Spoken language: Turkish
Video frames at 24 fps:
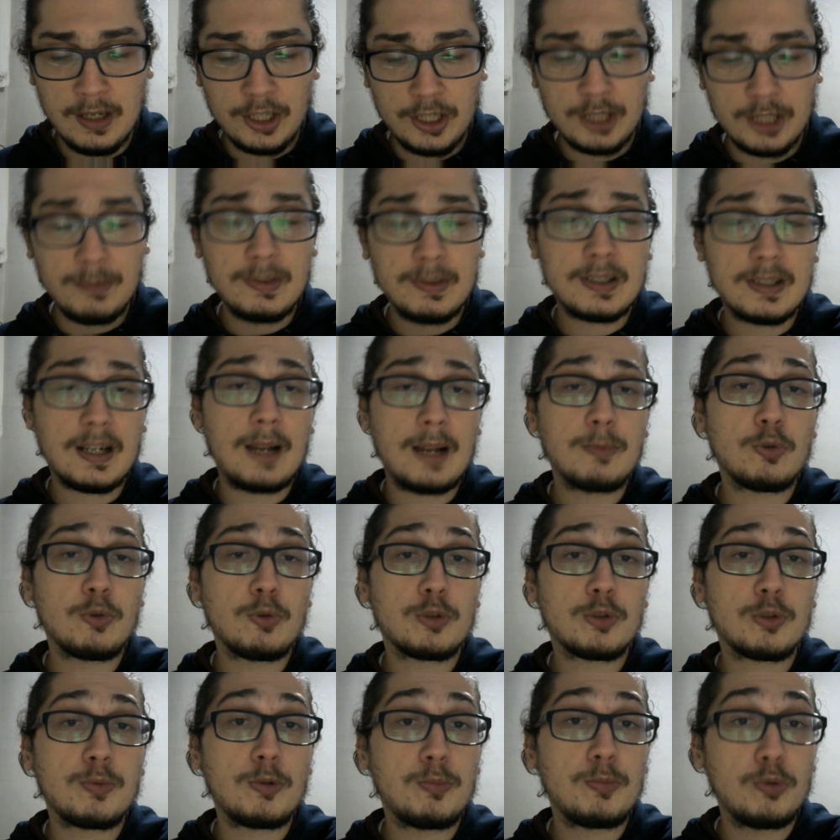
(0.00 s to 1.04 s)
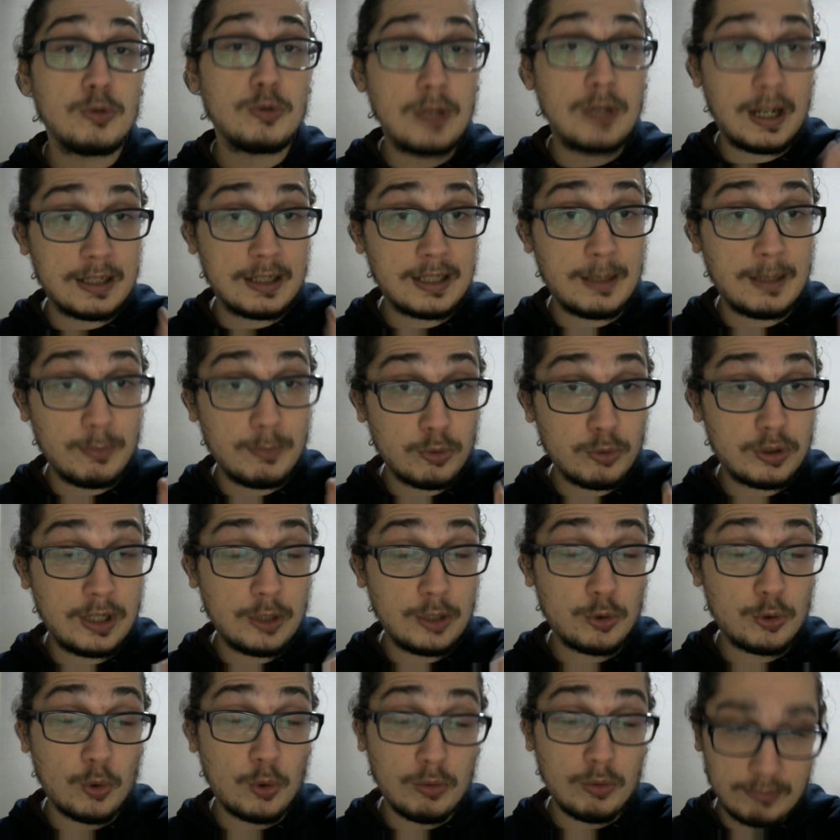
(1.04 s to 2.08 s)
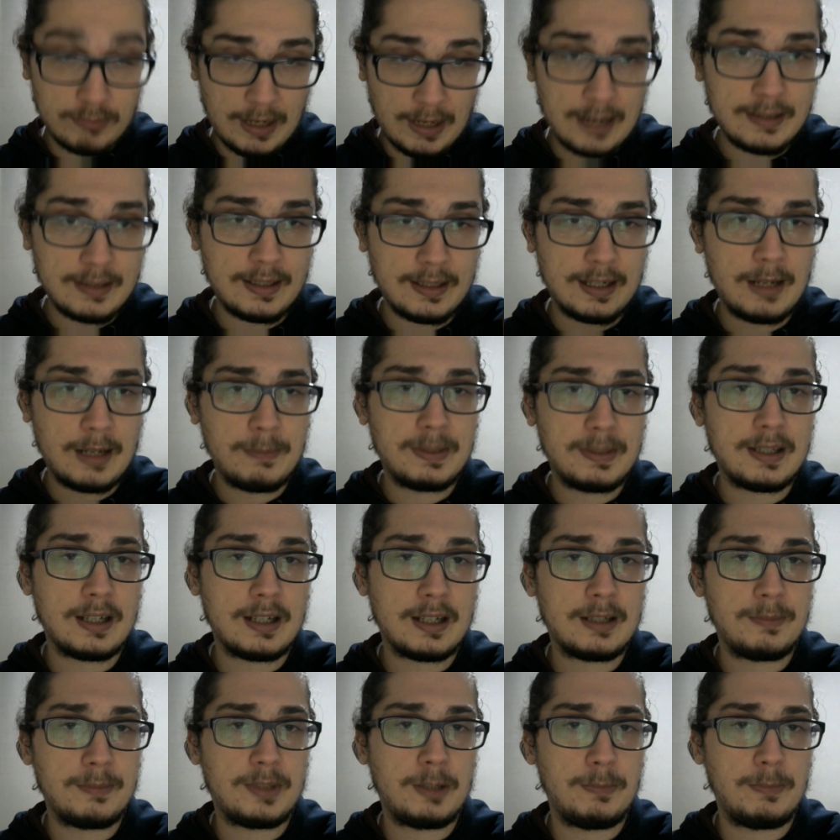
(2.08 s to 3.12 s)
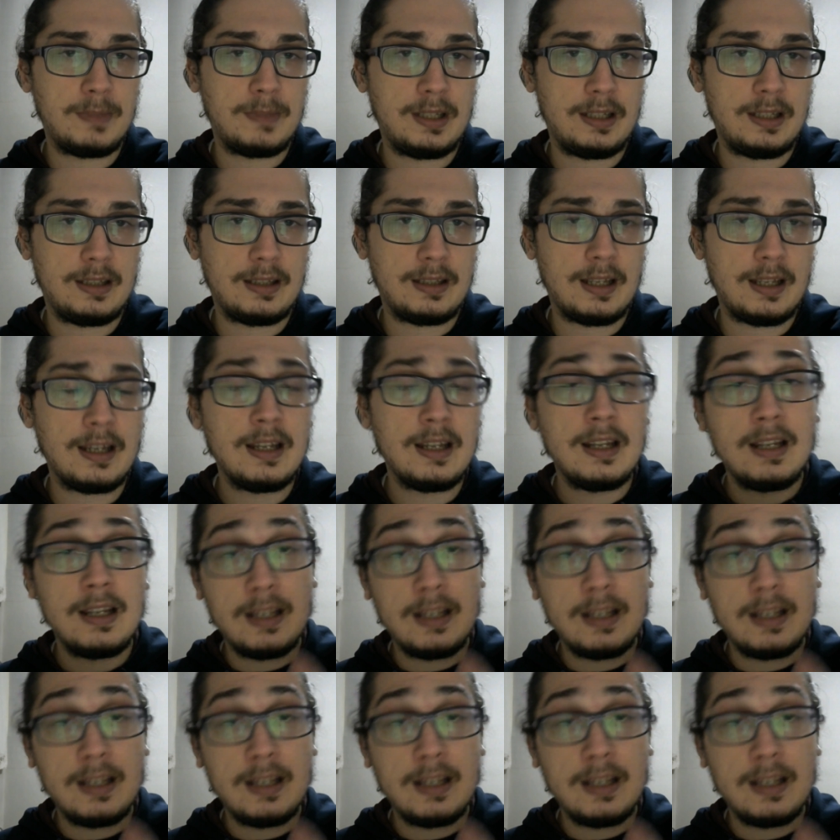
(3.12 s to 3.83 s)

Şimdi Trabzonspor bunlardan bu sene çok dert yanan bir takım kimliğinde.